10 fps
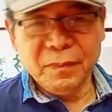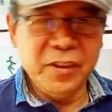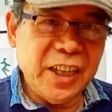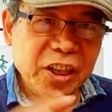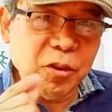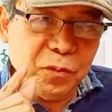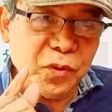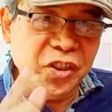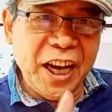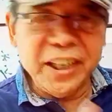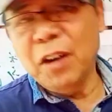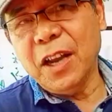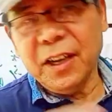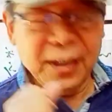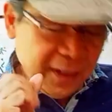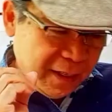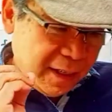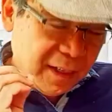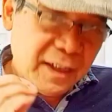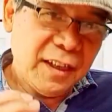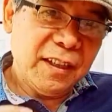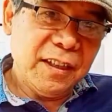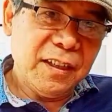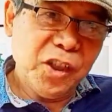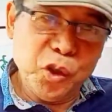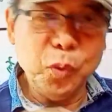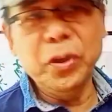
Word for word: 现在就简要的梳